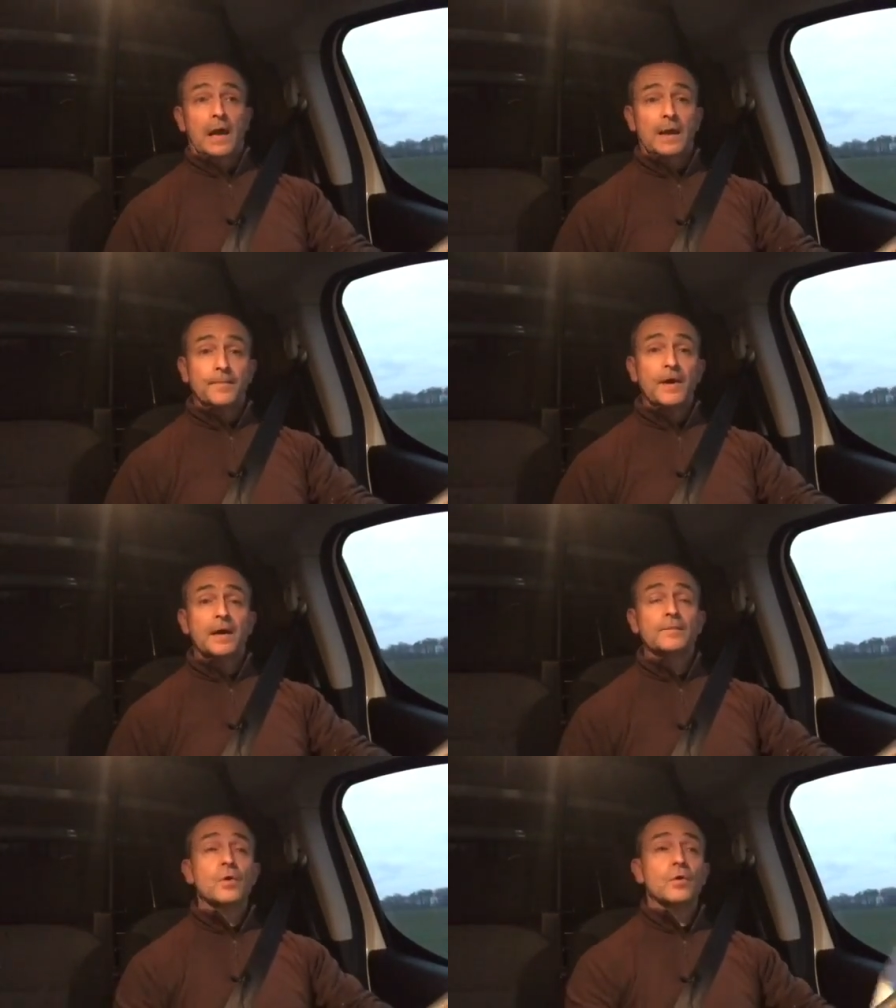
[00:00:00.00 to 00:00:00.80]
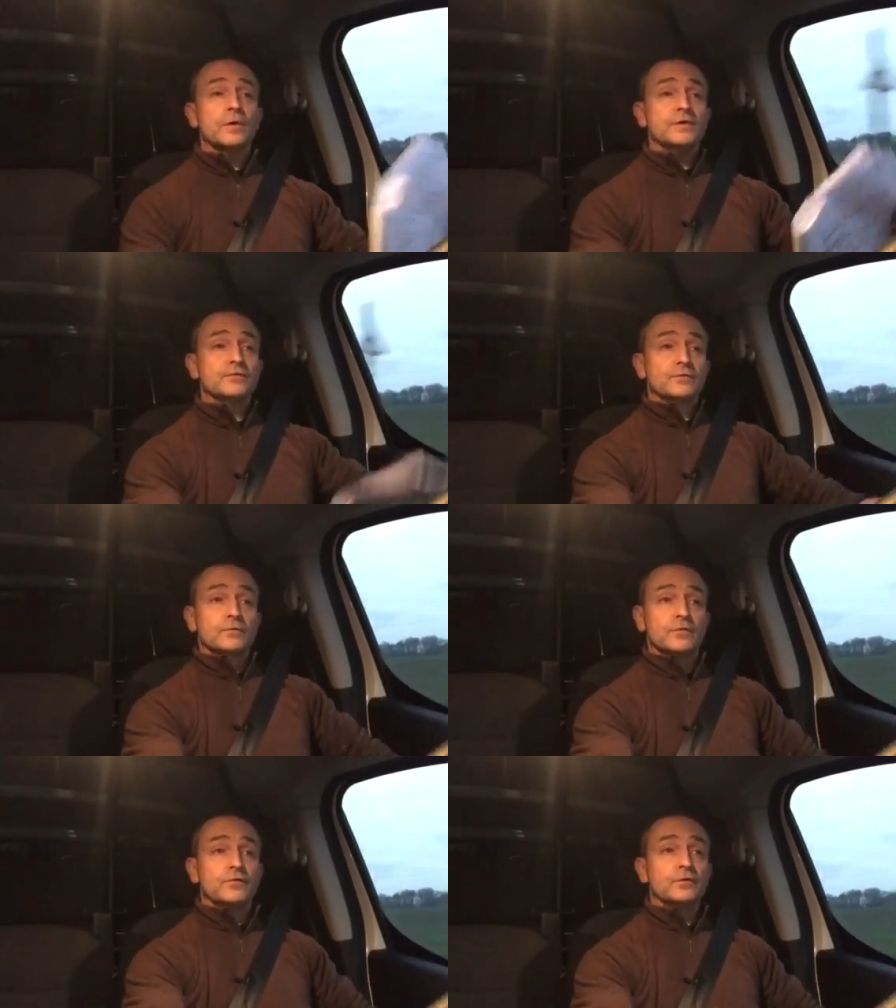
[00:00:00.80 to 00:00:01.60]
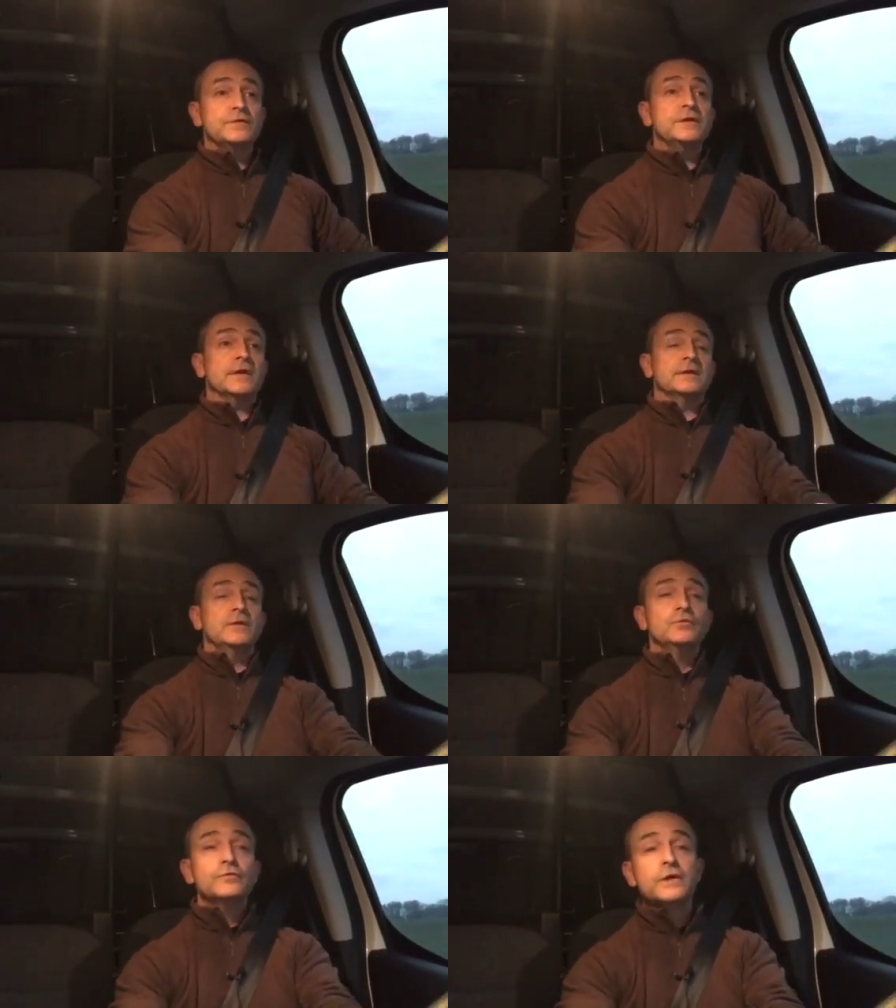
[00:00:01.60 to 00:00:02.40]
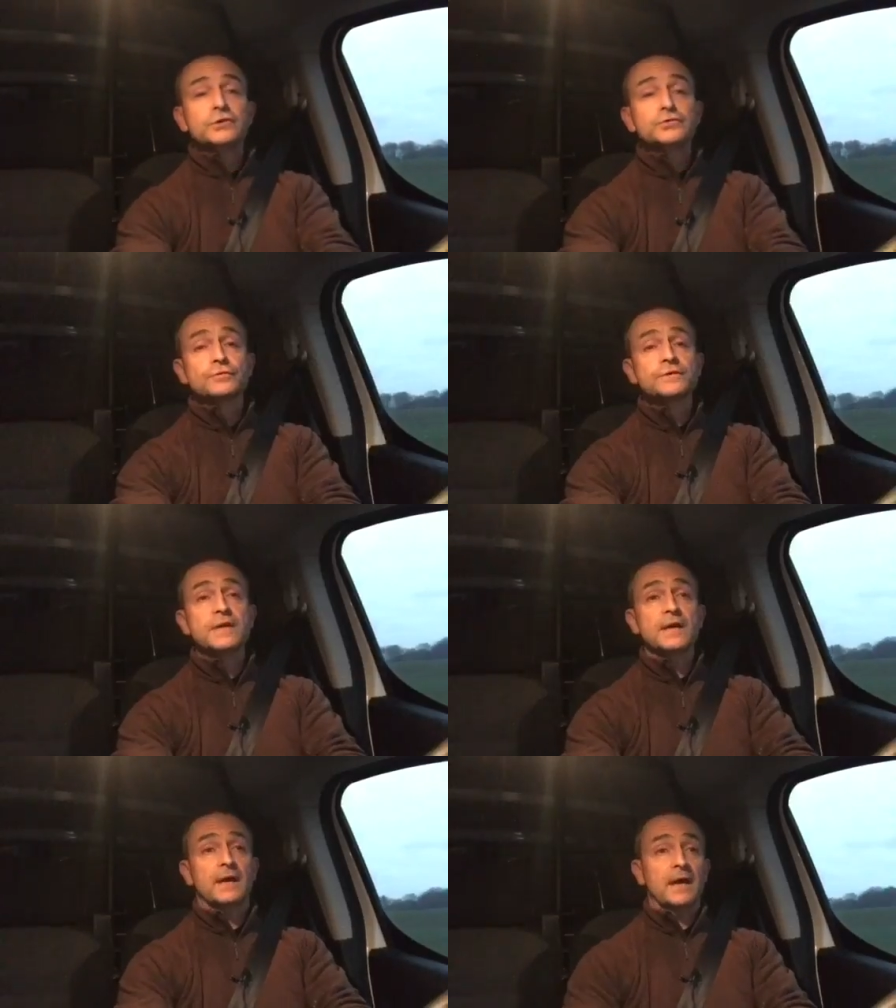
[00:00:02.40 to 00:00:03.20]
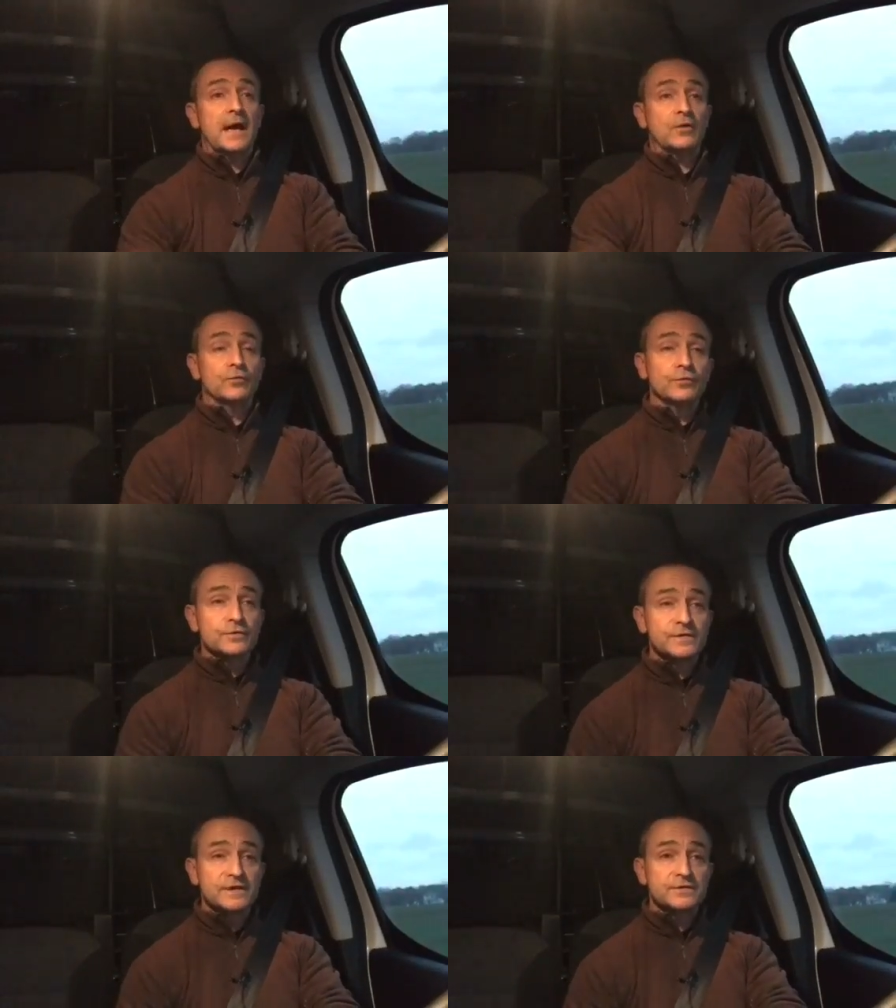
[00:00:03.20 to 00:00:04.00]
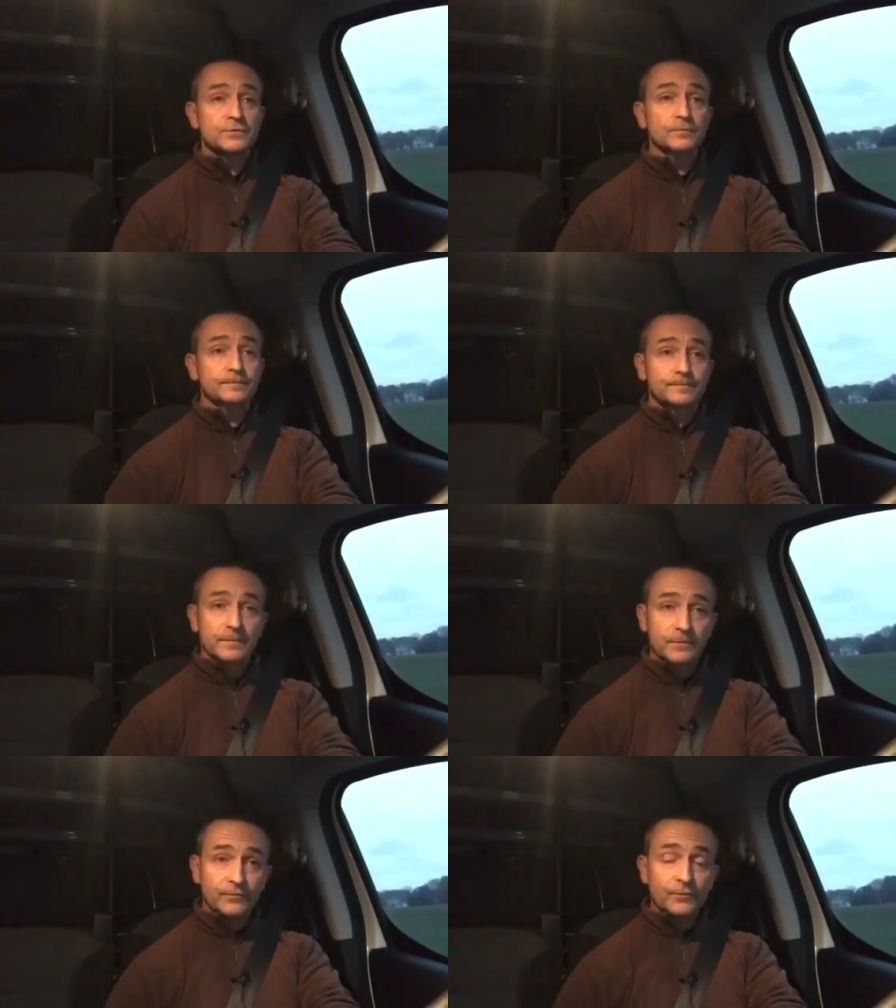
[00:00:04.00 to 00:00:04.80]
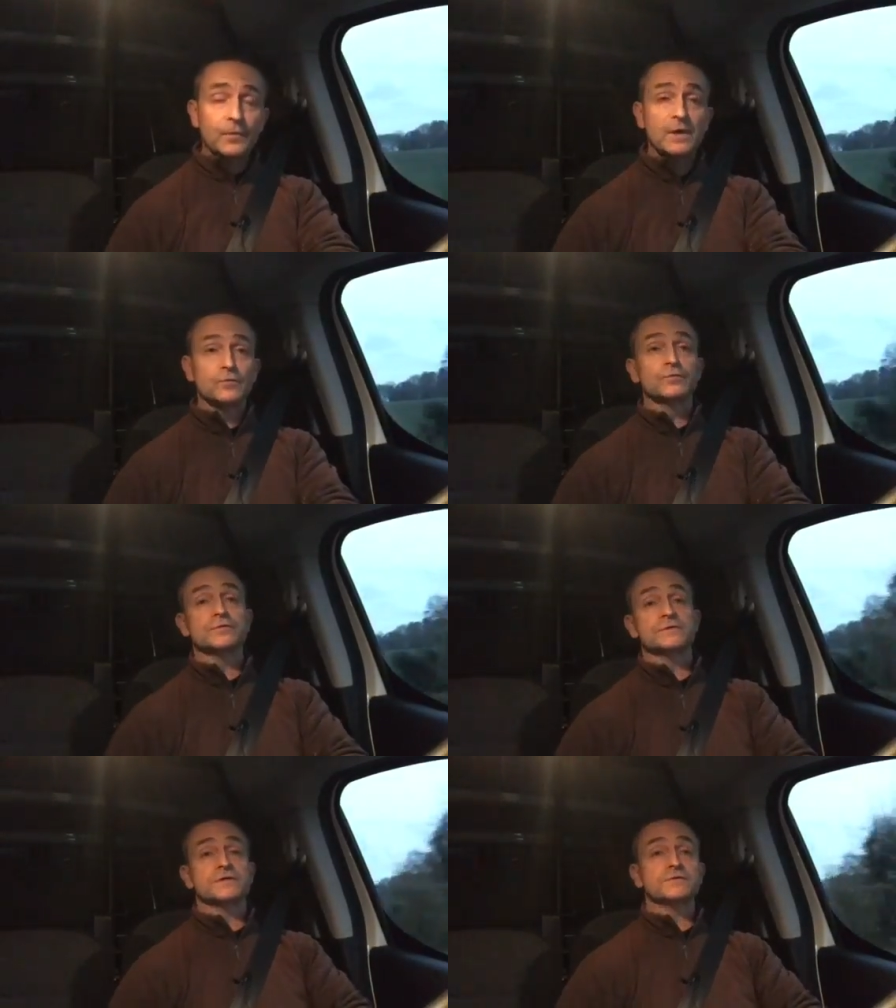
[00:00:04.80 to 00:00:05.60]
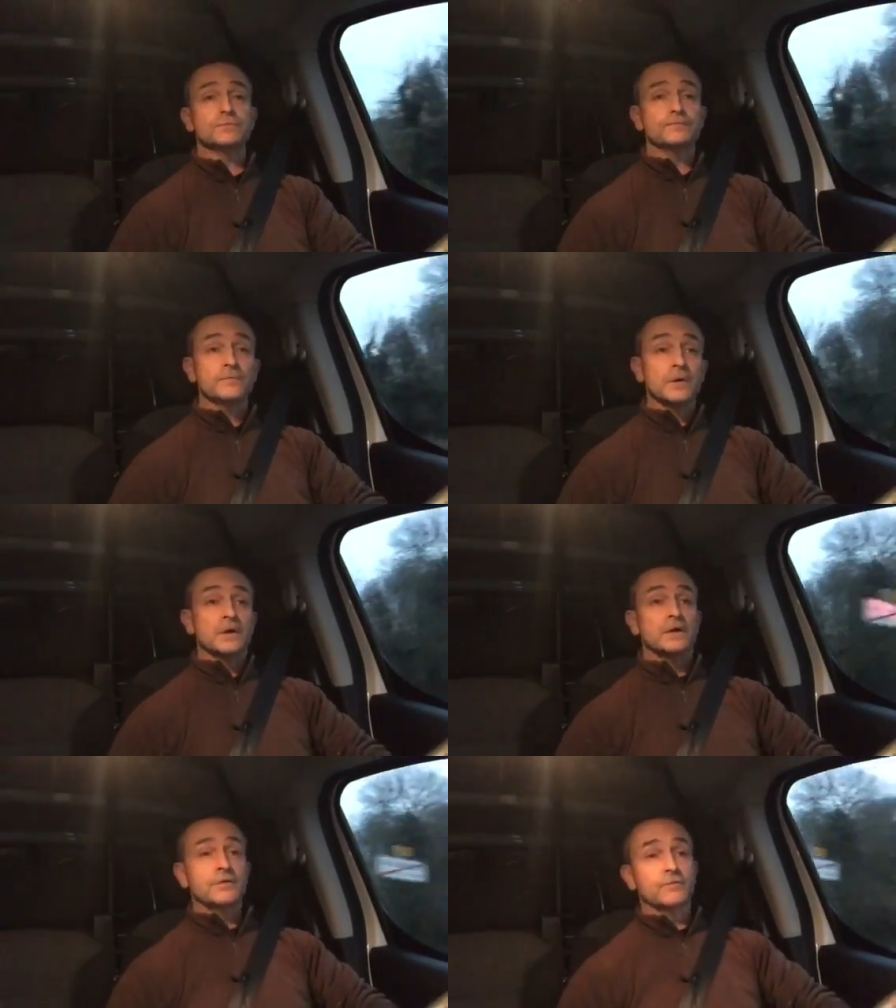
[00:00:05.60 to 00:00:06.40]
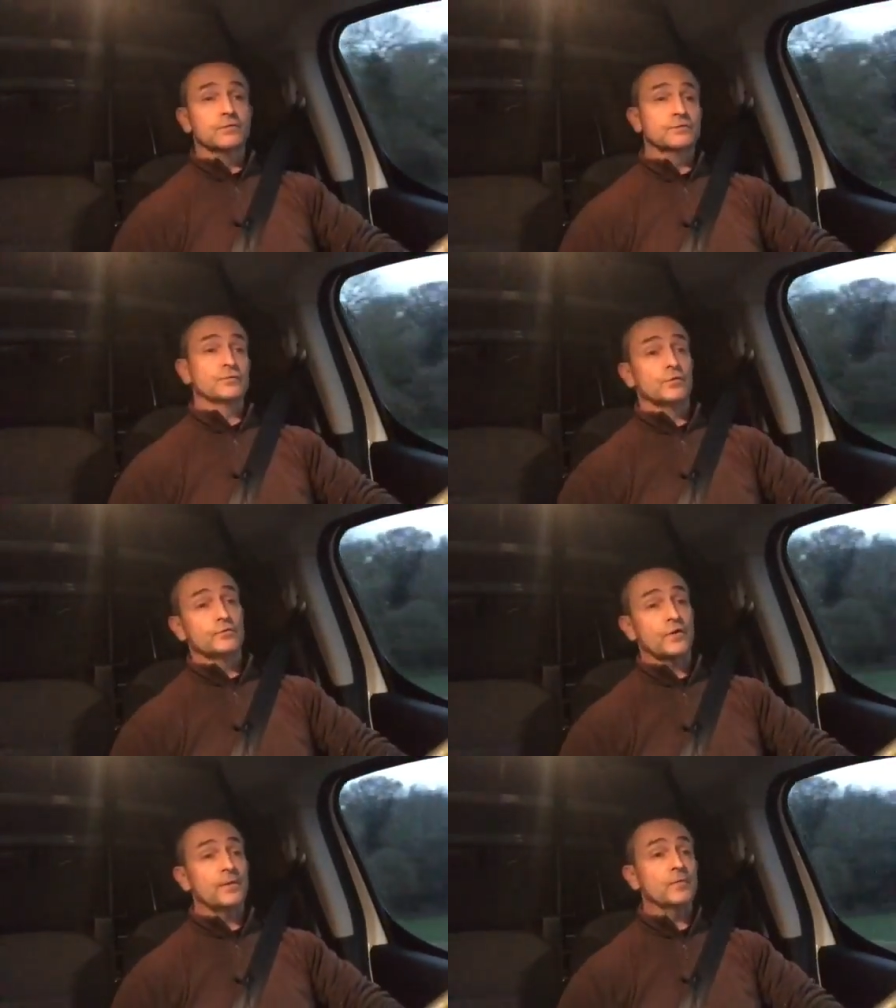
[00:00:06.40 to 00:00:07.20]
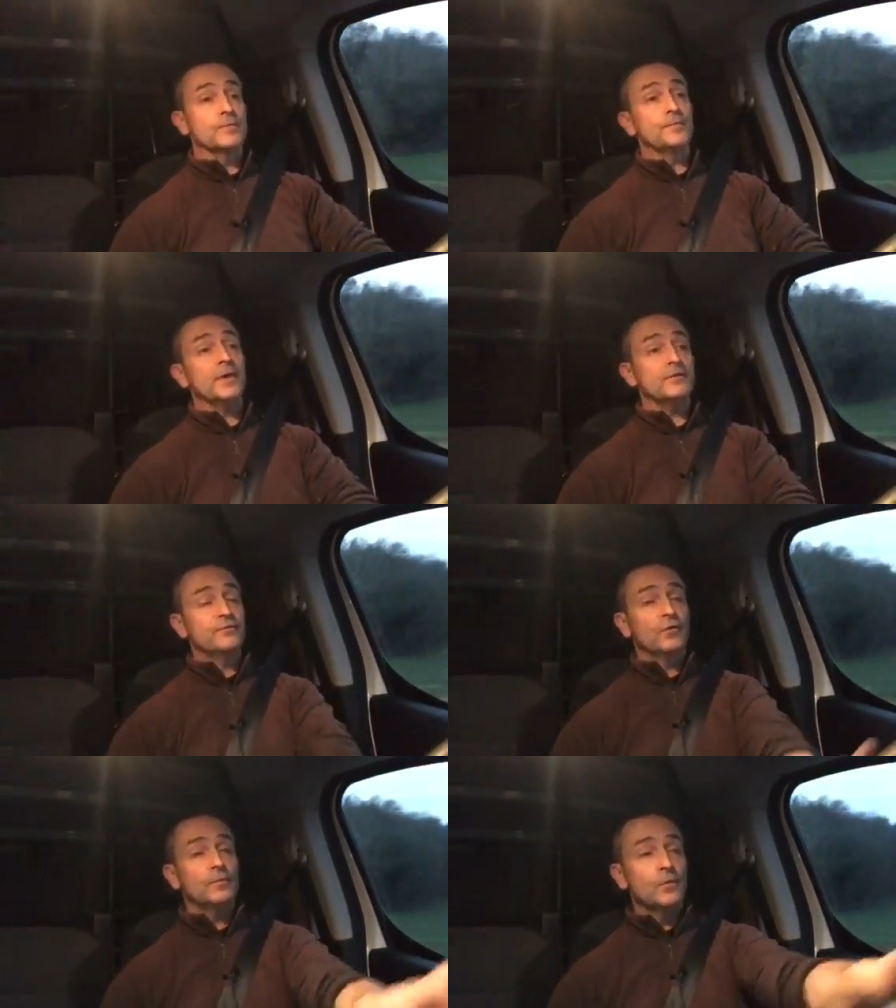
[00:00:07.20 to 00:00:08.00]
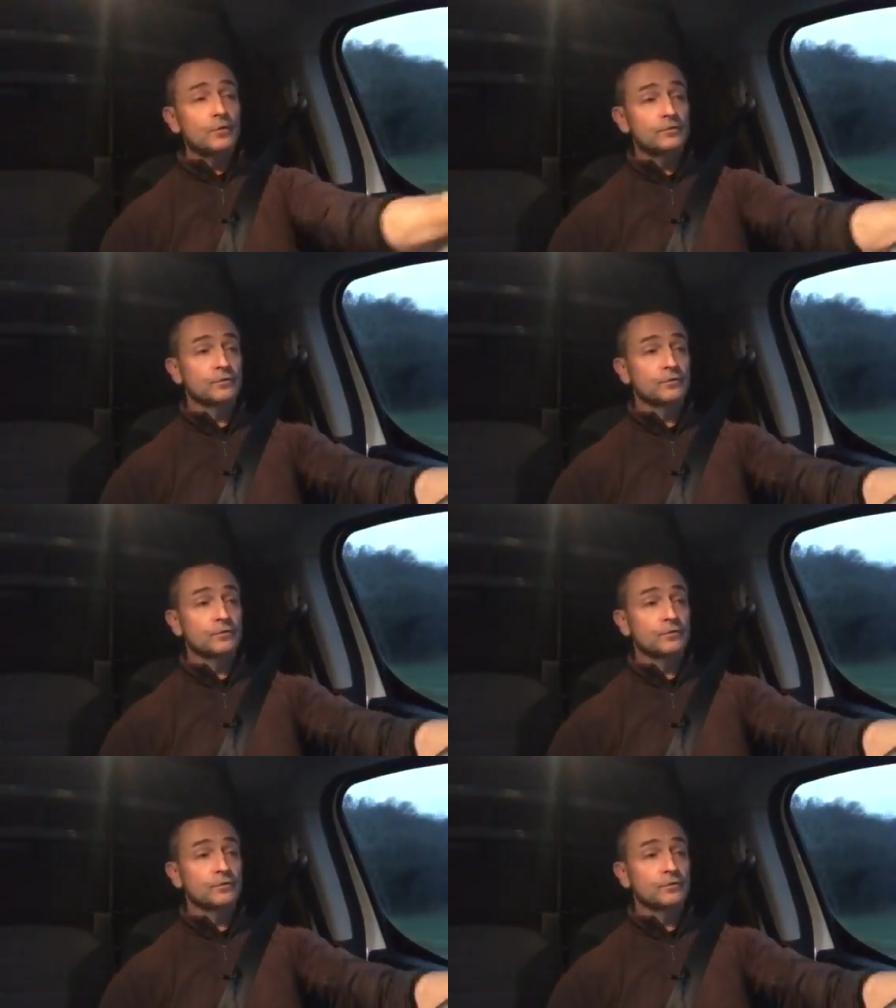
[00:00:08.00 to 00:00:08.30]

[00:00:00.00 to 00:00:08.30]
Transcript: apparemment, ils vont sortir des nouvelles chaudières à condensation, fuel à condensation, qui vont être euh, vraiment performantes.